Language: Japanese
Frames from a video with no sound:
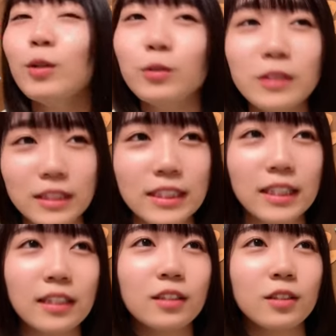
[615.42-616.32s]
この地
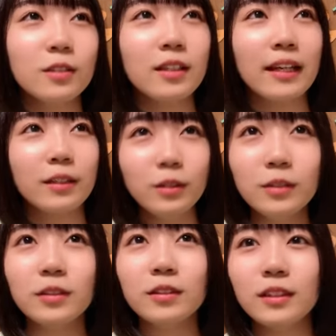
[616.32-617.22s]
域に住んでい
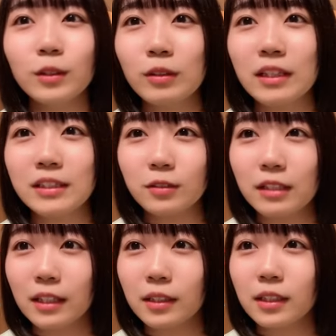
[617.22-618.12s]
る人たちの
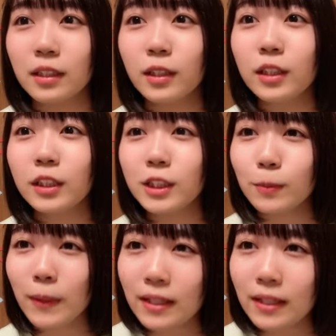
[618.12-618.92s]
中で一